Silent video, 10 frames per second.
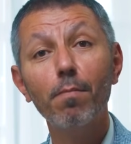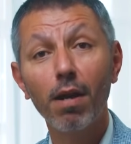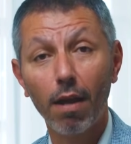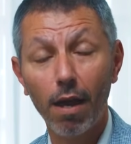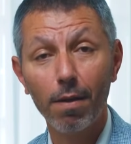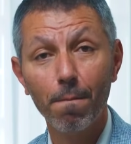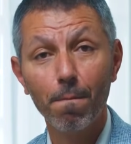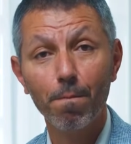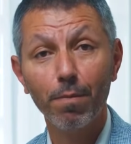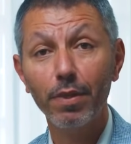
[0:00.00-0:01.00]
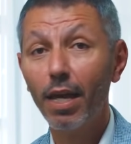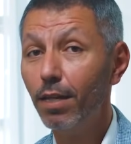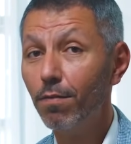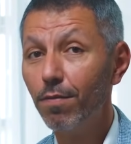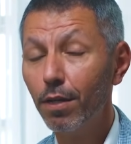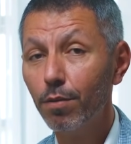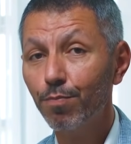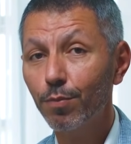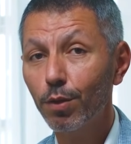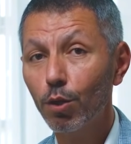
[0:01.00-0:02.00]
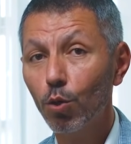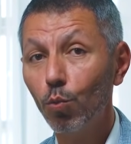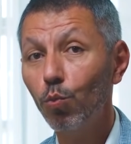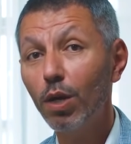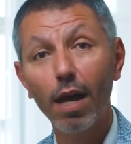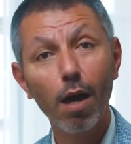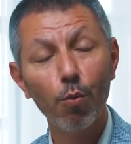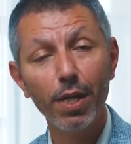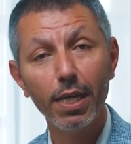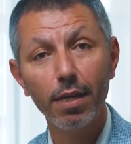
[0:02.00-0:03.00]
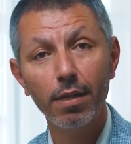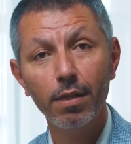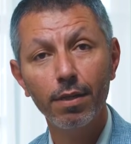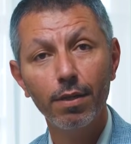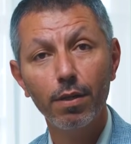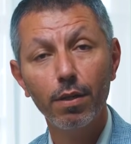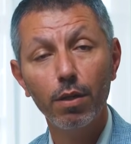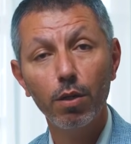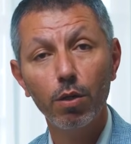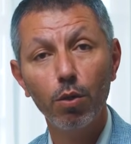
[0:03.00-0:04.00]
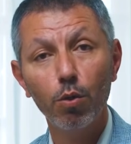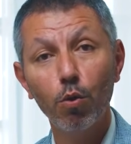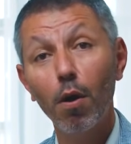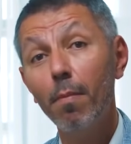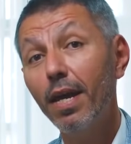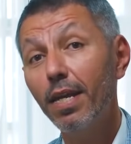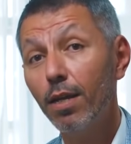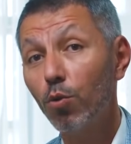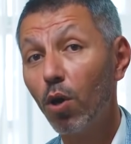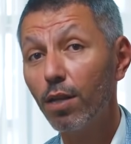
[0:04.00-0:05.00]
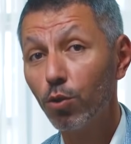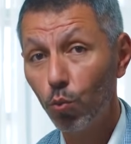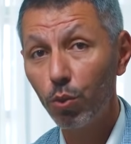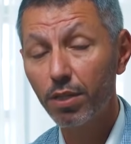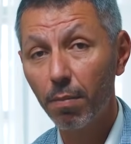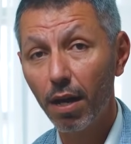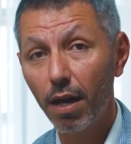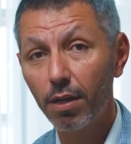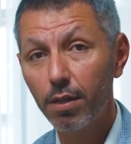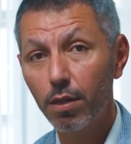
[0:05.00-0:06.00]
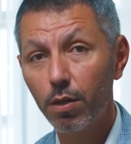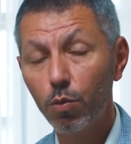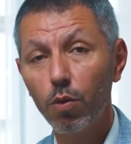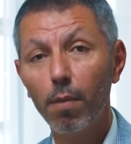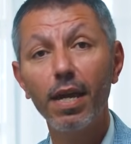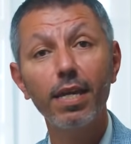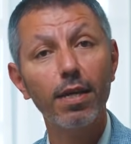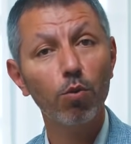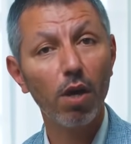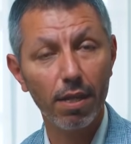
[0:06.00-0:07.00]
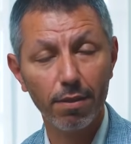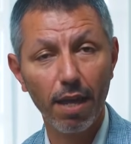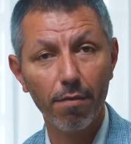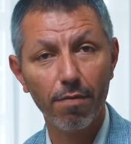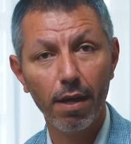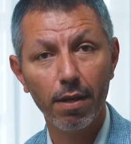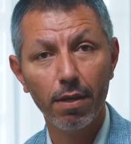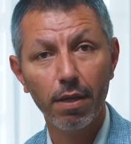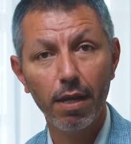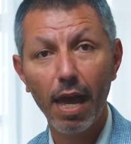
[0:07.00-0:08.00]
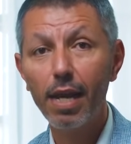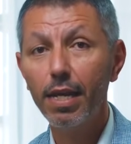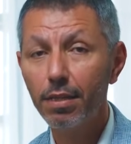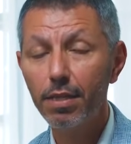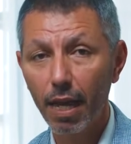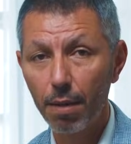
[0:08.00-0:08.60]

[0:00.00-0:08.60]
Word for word: المراه ضعيفه ولا قويه وما هي نقاط قوه المراه وما هي نقاط ضعفها هل انت